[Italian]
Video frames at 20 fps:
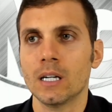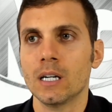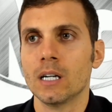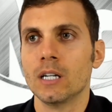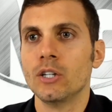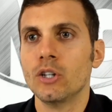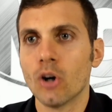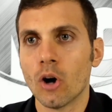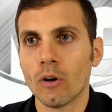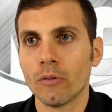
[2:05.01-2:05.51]

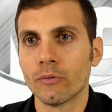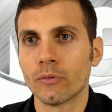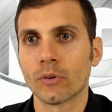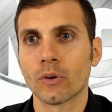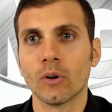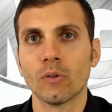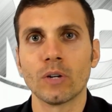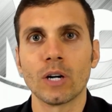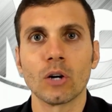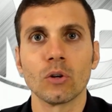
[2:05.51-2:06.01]
Gli
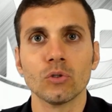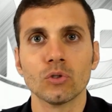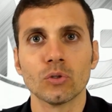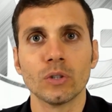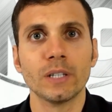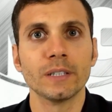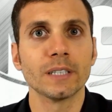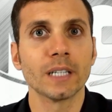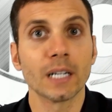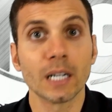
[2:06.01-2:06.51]
offro una
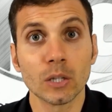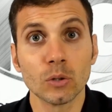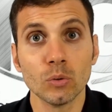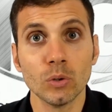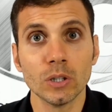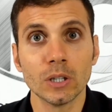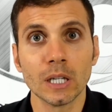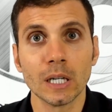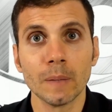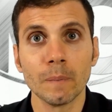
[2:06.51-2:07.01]
consulenza
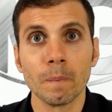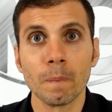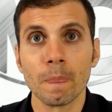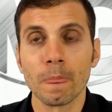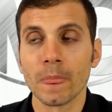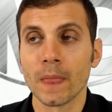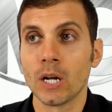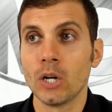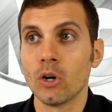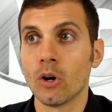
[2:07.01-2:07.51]
gratuita?
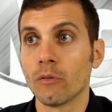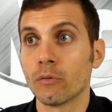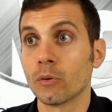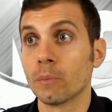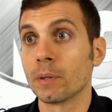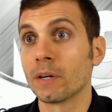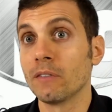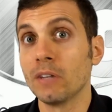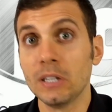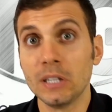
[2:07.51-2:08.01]
Gli offro un
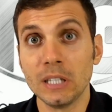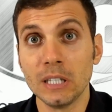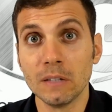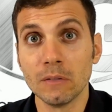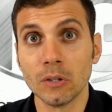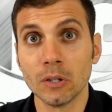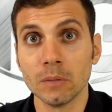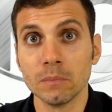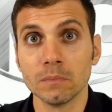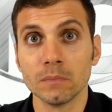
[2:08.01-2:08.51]

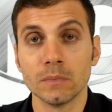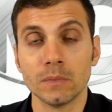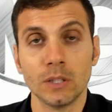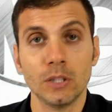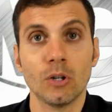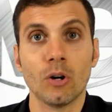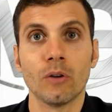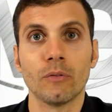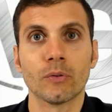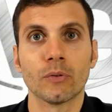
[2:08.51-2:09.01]
preventivo? Gli
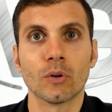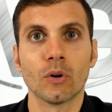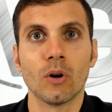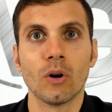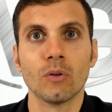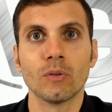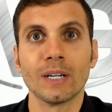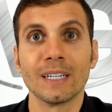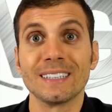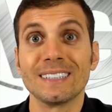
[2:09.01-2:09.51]

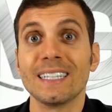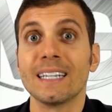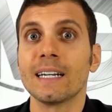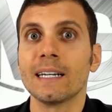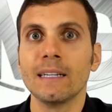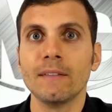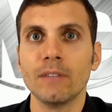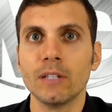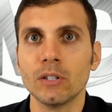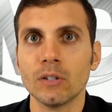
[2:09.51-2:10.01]
offro una serie
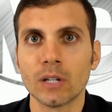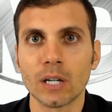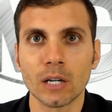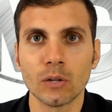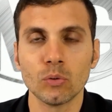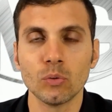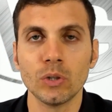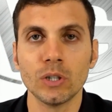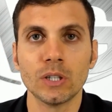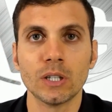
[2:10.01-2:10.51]
di video
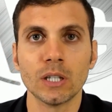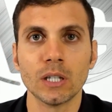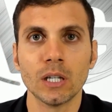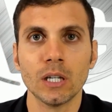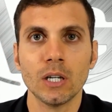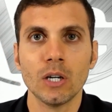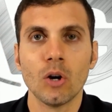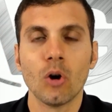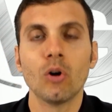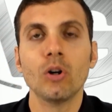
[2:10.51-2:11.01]

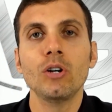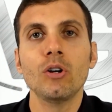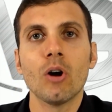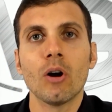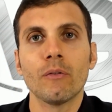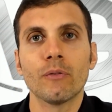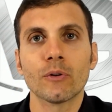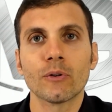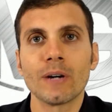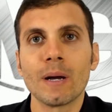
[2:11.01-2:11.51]
gratuiti? O gli
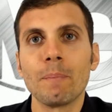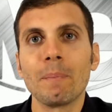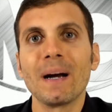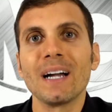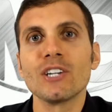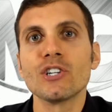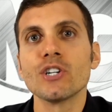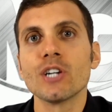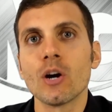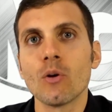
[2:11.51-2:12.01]
offro una
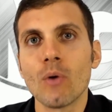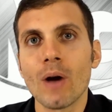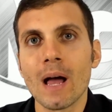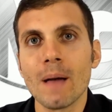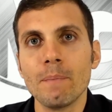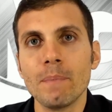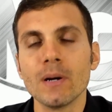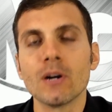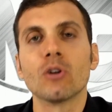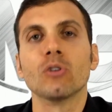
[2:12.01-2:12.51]
pagina
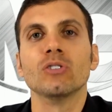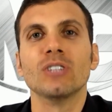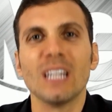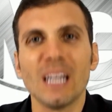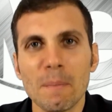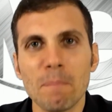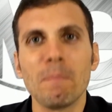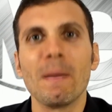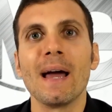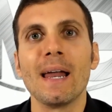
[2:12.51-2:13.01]
web con
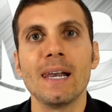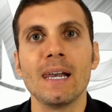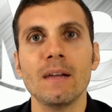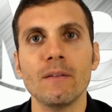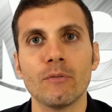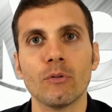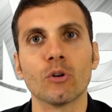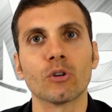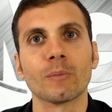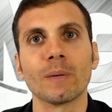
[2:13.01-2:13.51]
delle belle
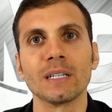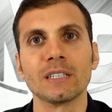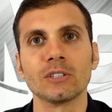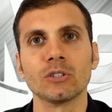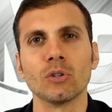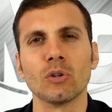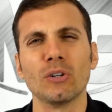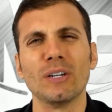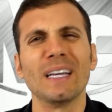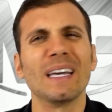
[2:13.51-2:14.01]

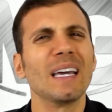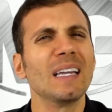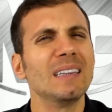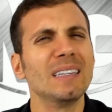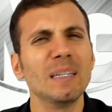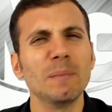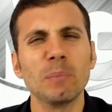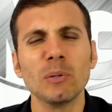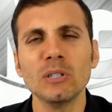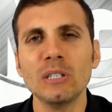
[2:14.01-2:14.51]
informazioni? Che
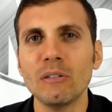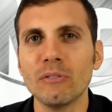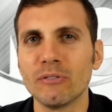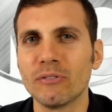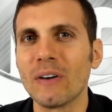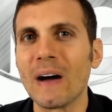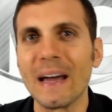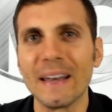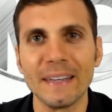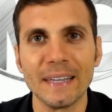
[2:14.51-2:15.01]
tipo di
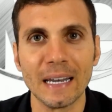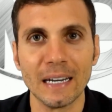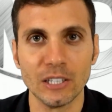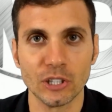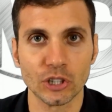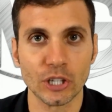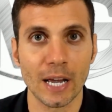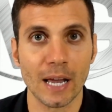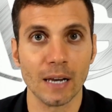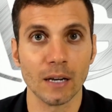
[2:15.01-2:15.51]
funnel
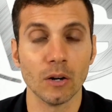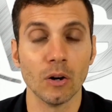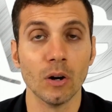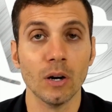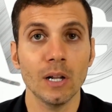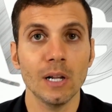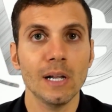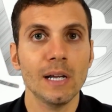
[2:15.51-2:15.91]
scelgo?